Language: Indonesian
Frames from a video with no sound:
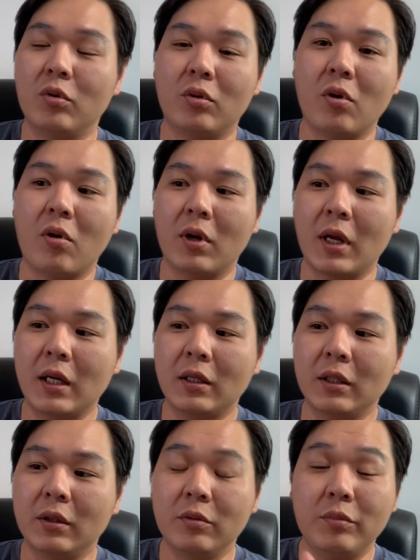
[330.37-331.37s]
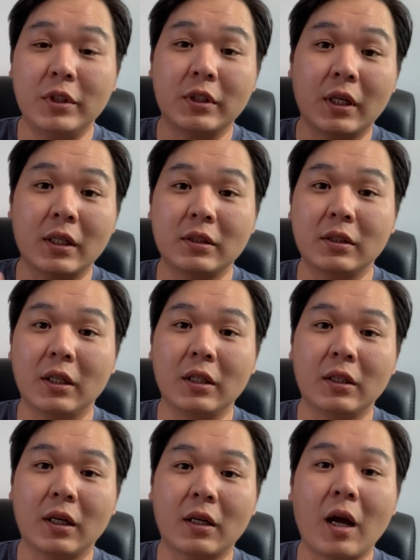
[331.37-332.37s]
dolar itu bisa
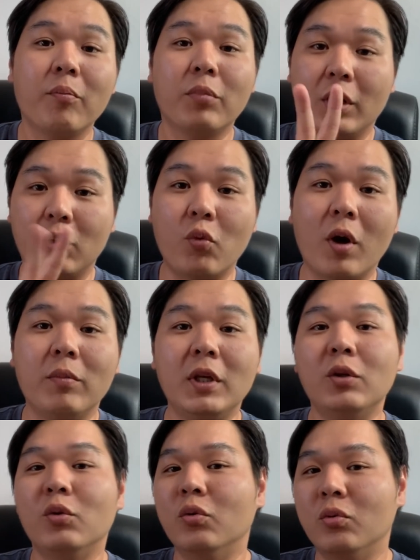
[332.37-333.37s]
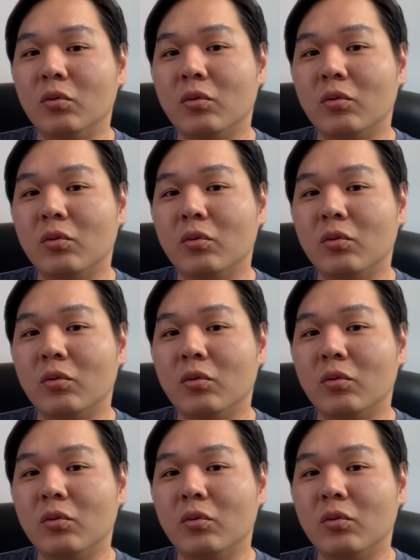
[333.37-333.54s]
sekitar hampir 2 minggu